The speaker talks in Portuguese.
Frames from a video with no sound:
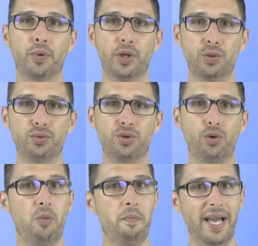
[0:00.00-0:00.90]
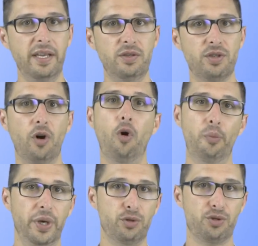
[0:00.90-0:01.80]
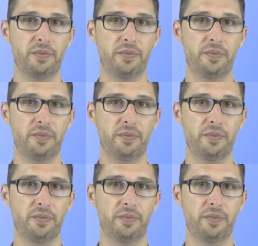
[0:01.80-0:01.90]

períodos com mais ou menos